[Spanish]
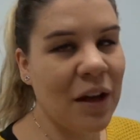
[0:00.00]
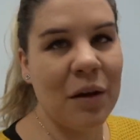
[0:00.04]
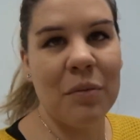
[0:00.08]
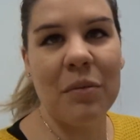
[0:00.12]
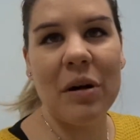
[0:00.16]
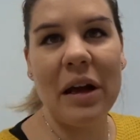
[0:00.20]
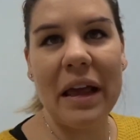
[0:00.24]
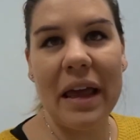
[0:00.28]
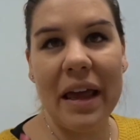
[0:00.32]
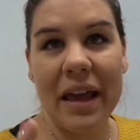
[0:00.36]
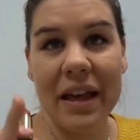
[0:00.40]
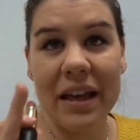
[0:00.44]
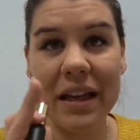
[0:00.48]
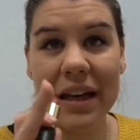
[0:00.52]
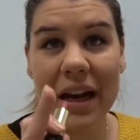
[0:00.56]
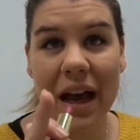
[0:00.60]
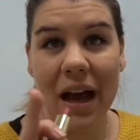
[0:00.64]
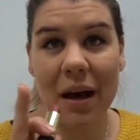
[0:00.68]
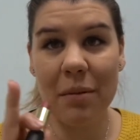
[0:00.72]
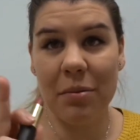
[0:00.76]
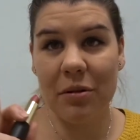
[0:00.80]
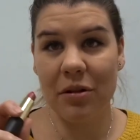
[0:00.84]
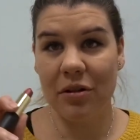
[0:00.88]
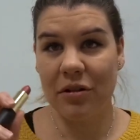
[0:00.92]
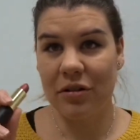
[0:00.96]
Voy a ir
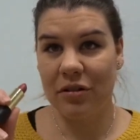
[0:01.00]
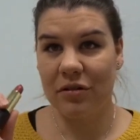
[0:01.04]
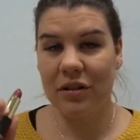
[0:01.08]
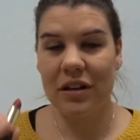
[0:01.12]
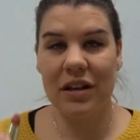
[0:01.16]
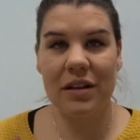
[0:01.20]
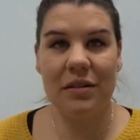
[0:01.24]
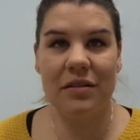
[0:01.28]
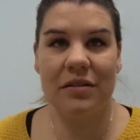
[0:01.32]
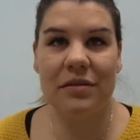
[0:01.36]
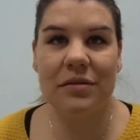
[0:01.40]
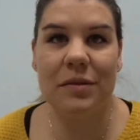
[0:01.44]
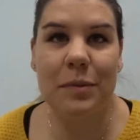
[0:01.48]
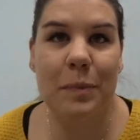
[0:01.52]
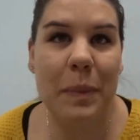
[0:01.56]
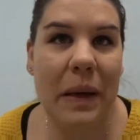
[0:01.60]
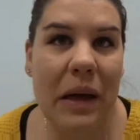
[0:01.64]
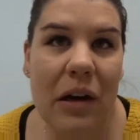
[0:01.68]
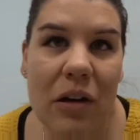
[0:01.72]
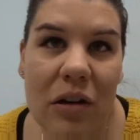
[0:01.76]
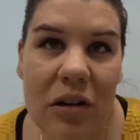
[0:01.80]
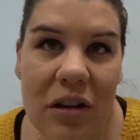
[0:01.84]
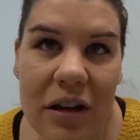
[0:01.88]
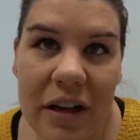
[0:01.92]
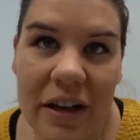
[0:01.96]
a por un
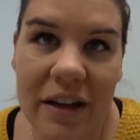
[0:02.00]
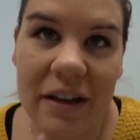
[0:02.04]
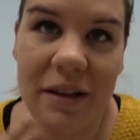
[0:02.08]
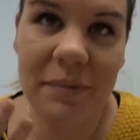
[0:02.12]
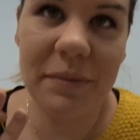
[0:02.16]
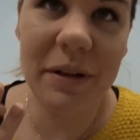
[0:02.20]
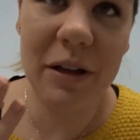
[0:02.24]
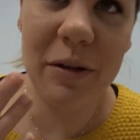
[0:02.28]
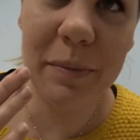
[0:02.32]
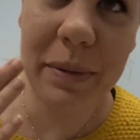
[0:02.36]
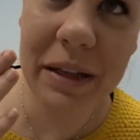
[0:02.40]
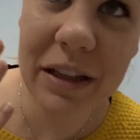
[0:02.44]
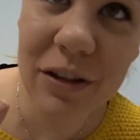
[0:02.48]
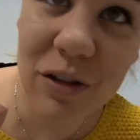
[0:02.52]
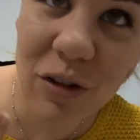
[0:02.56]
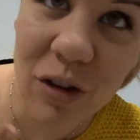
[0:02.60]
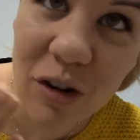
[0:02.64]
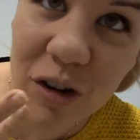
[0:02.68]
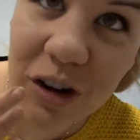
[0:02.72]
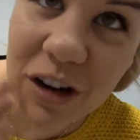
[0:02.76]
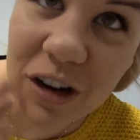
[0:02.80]
espejo que me lo pinto los